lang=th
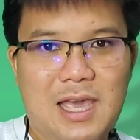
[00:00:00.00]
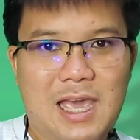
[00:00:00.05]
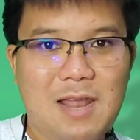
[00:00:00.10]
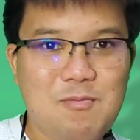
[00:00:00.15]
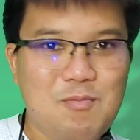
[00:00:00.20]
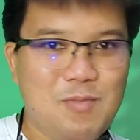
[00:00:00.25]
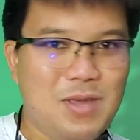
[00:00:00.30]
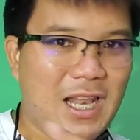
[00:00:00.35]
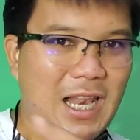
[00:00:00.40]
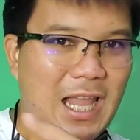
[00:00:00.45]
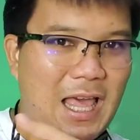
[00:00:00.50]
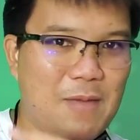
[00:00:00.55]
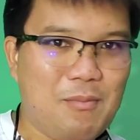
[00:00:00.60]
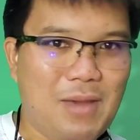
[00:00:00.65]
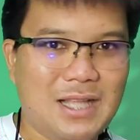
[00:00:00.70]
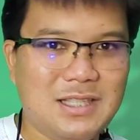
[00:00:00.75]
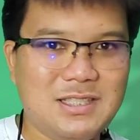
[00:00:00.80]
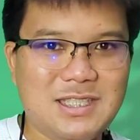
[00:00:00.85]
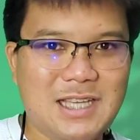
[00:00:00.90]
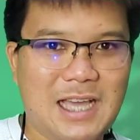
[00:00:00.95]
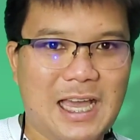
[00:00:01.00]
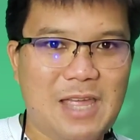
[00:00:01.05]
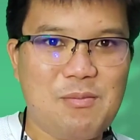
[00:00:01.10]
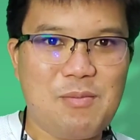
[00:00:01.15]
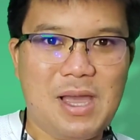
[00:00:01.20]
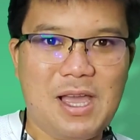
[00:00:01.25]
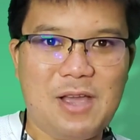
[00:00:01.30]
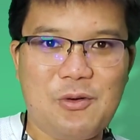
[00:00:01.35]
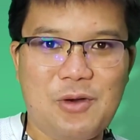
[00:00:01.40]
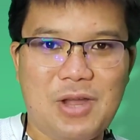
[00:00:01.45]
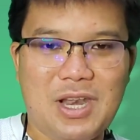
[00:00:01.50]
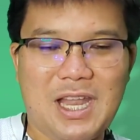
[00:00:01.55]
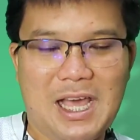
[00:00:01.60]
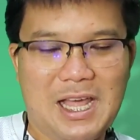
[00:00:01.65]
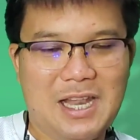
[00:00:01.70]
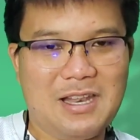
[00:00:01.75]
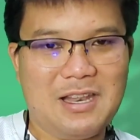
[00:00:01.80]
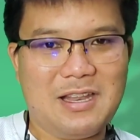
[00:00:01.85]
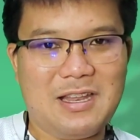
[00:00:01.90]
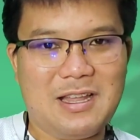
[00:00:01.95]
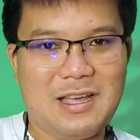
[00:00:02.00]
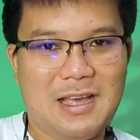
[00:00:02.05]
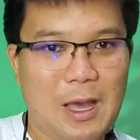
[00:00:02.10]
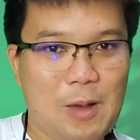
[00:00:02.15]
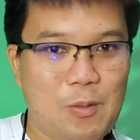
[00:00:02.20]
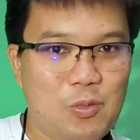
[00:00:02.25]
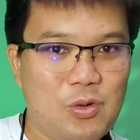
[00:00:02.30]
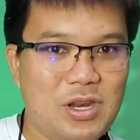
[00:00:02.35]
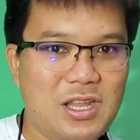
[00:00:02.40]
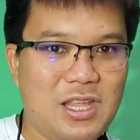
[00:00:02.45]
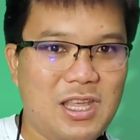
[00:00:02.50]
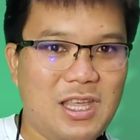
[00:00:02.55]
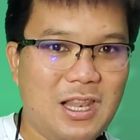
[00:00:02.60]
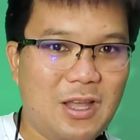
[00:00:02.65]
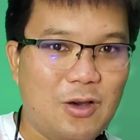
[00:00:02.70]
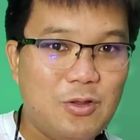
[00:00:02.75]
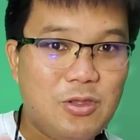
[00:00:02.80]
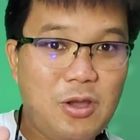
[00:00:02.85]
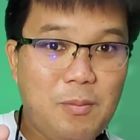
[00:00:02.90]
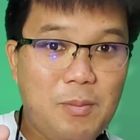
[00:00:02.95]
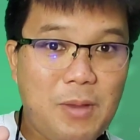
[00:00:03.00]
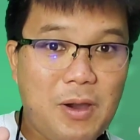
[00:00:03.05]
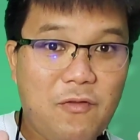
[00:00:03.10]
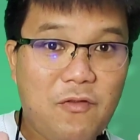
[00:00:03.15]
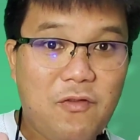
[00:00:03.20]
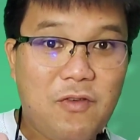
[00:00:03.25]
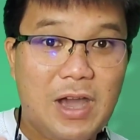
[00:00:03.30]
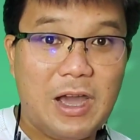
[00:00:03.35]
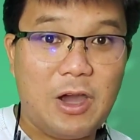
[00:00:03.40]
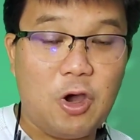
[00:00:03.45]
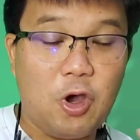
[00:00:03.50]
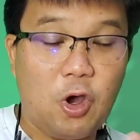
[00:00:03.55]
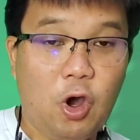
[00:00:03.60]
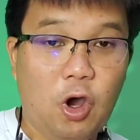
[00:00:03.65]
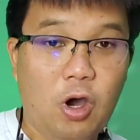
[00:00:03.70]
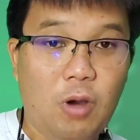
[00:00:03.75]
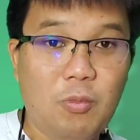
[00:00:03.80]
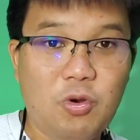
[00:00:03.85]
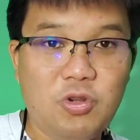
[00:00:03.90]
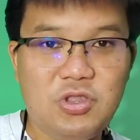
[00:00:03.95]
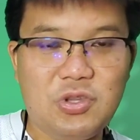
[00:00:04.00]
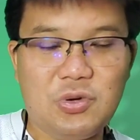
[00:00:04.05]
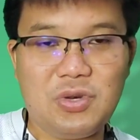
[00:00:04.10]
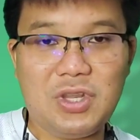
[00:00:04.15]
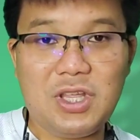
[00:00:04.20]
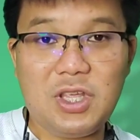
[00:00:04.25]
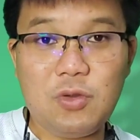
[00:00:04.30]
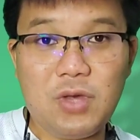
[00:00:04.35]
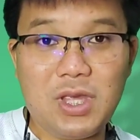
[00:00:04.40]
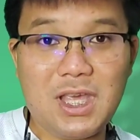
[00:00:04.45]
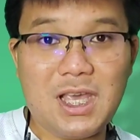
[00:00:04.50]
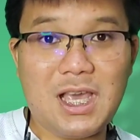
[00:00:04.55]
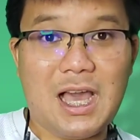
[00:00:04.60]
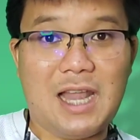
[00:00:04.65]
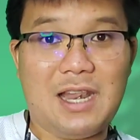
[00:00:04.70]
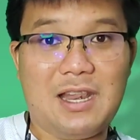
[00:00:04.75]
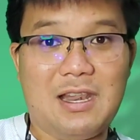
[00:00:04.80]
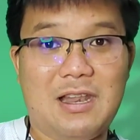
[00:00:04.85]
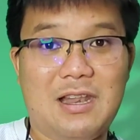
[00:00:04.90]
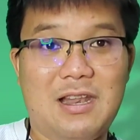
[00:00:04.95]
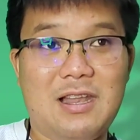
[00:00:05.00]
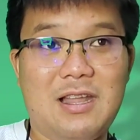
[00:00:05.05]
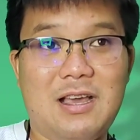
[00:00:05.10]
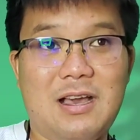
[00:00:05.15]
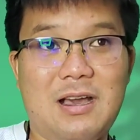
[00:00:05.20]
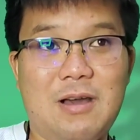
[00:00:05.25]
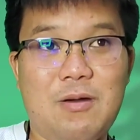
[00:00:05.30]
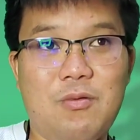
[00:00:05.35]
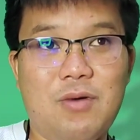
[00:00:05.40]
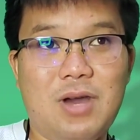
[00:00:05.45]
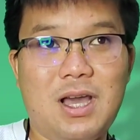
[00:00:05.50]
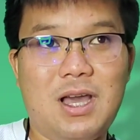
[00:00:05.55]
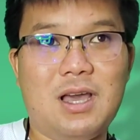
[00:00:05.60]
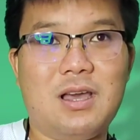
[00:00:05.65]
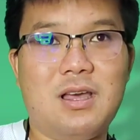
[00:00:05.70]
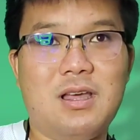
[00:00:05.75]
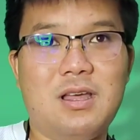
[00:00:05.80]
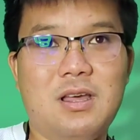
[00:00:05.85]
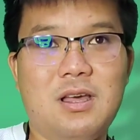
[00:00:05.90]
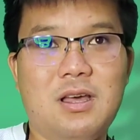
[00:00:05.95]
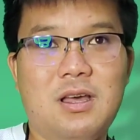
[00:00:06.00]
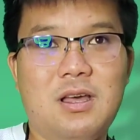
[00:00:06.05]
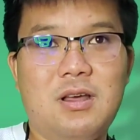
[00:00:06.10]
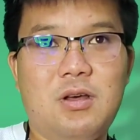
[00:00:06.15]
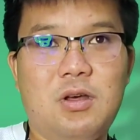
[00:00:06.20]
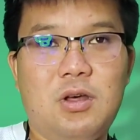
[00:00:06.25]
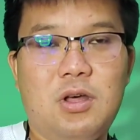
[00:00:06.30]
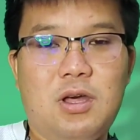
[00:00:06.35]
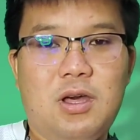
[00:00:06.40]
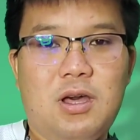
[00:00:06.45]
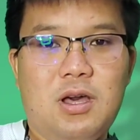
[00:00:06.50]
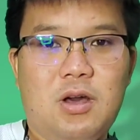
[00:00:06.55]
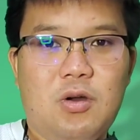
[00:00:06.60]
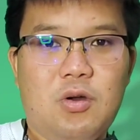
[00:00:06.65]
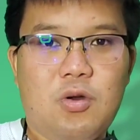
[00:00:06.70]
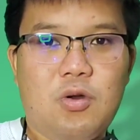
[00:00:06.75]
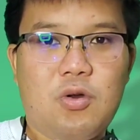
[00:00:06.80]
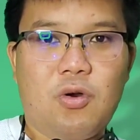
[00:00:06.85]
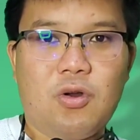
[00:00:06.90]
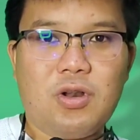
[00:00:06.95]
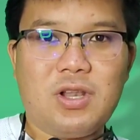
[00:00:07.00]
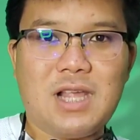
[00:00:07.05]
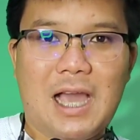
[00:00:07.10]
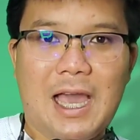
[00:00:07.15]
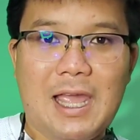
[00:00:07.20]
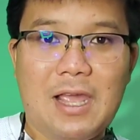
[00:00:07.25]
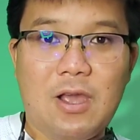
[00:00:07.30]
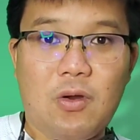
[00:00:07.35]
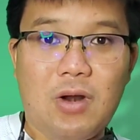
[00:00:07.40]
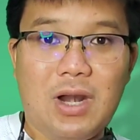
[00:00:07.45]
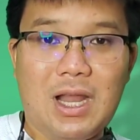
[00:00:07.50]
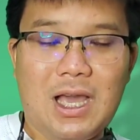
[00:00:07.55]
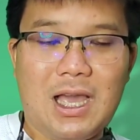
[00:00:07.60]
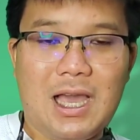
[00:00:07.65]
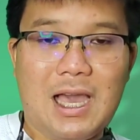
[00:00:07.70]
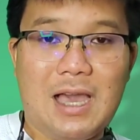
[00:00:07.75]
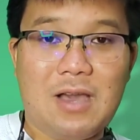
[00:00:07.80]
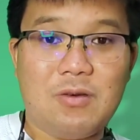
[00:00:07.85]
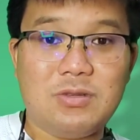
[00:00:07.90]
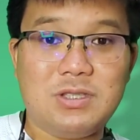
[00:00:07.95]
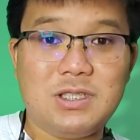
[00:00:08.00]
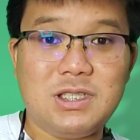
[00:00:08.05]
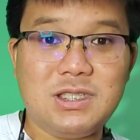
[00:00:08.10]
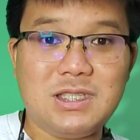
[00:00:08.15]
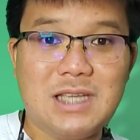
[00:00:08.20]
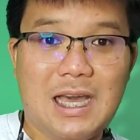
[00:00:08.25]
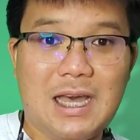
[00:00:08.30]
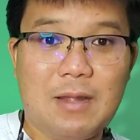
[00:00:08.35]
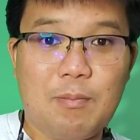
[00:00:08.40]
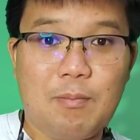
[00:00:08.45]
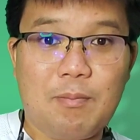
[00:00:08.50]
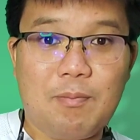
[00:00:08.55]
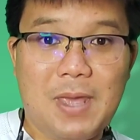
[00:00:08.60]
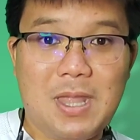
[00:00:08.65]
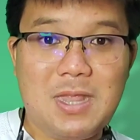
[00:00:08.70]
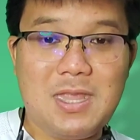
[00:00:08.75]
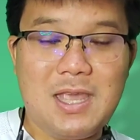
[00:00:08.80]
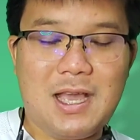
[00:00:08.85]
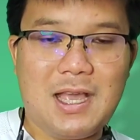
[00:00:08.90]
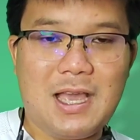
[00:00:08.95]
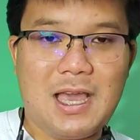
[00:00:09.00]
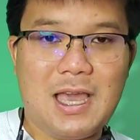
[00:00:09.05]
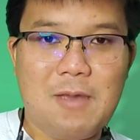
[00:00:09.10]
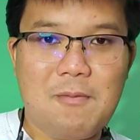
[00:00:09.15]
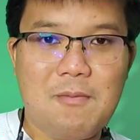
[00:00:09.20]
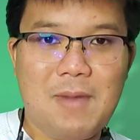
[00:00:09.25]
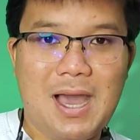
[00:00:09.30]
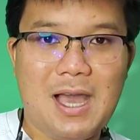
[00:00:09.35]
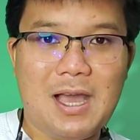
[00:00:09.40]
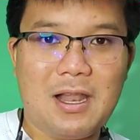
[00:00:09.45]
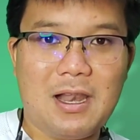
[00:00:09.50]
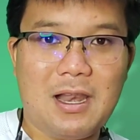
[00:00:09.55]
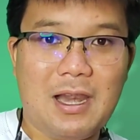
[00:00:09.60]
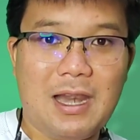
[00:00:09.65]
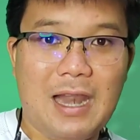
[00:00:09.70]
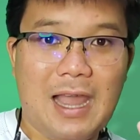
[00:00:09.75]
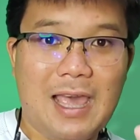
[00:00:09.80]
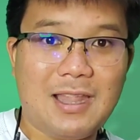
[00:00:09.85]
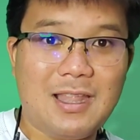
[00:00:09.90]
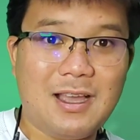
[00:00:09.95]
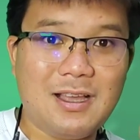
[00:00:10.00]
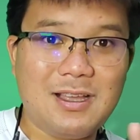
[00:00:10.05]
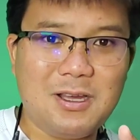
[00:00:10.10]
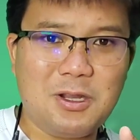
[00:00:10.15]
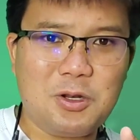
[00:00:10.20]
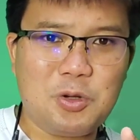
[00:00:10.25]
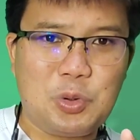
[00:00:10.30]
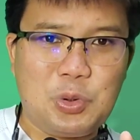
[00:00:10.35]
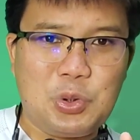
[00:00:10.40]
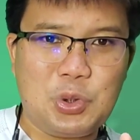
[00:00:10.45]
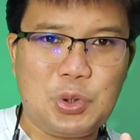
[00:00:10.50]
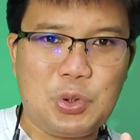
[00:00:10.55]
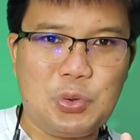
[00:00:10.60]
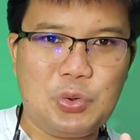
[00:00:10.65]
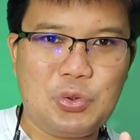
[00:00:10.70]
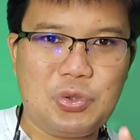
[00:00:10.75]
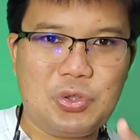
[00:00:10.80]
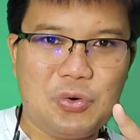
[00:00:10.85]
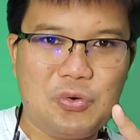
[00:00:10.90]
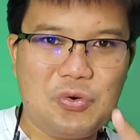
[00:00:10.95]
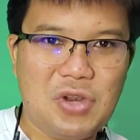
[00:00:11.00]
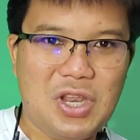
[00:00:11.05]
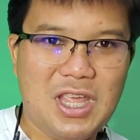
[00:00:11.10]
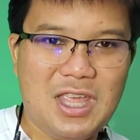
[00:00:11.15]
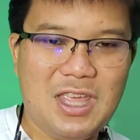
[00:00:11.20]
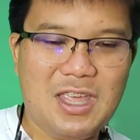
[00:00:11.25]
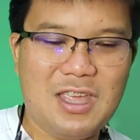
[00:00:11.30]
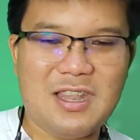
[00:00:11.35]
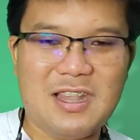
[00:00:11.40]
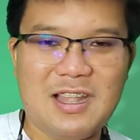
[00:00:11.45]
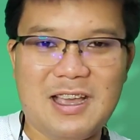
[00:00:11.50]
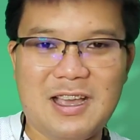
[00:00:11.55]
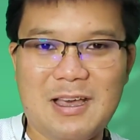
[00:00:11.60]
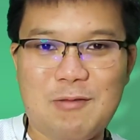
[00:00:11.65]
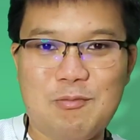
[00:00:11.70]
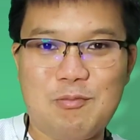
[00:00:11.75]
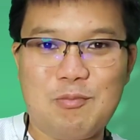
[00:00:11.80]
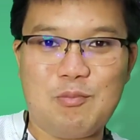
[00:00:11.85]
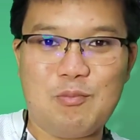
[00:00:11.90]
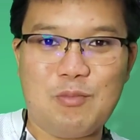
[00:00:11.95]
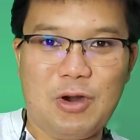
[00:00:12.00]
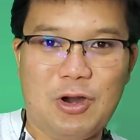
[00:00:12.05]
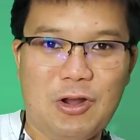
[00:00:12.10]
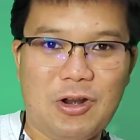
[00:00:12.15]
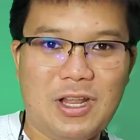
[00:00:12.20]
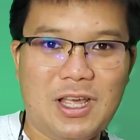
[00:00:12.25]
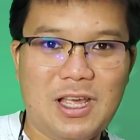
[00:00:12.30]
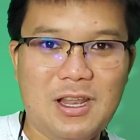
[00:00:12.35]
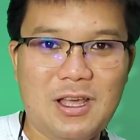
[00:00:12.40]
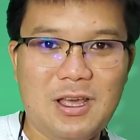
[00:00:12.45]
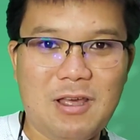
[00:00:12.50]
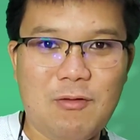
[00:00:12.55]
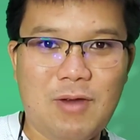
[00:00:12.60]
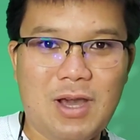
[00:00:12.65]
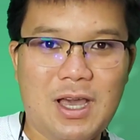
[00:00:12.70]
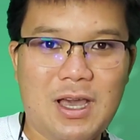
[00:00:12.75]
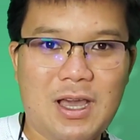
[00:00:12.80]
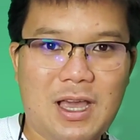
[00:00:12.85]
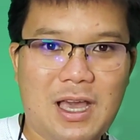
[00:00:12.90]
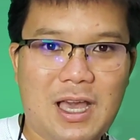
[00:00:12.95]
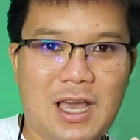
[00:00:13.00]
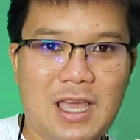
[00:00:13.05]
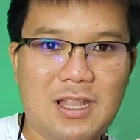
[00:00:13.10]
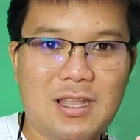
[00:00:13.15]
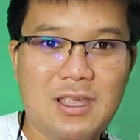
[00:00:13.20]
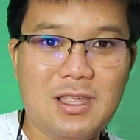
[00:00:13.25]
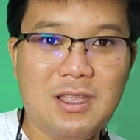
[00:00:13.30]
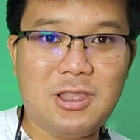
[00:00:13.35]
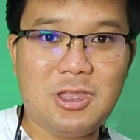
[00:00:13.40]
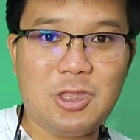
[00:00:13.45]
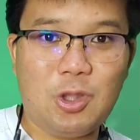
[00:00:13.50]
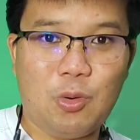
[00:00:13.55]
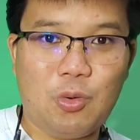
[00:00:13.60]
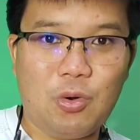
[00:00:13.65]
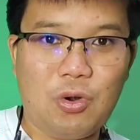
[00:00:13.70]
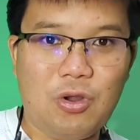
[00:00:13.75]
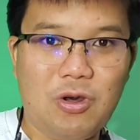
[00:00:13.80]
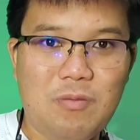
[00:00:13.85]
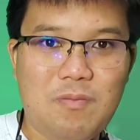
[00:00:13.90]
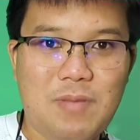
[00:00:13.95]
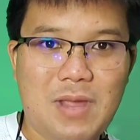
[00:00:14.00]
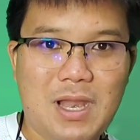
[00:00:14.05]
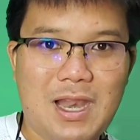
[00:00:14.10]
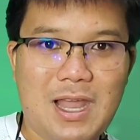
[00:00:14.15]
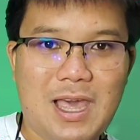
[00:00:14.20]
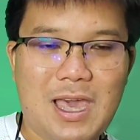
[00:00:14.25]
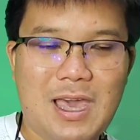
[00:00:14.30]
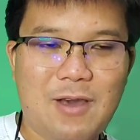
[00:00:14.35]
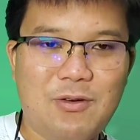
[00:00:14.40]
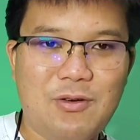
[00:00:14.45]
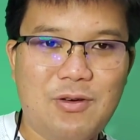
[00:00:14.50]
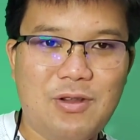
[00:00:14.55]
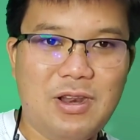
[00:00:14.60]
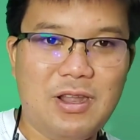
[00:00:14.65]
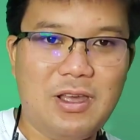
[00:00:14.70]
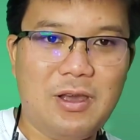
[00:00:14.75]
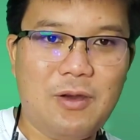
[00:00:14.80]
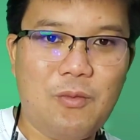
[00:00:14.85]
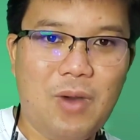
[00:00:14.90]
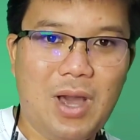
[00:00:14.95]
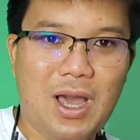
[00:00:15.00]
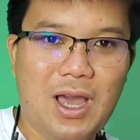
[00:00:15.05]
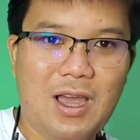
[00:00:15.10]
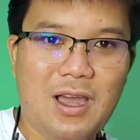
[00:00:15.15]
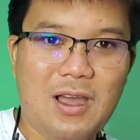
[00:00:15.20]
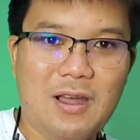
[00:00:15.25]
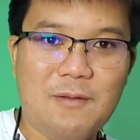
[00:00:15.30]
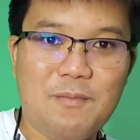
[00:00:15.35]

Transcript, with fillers: แอดมีอะไรมั่นใจมากกว่านั้นนะครับวันนี้เราต้องมาฟังข้อมูลตรงนี้ด้วยกันนะครับว่ากลไกของราคาของชินจาเป็นยังไงบ้างและถ้าเกิดคุณรู้ตรงนี้นะครับบอกได้เลยว่าใครที่ตกรถไปแล้วหรือว่า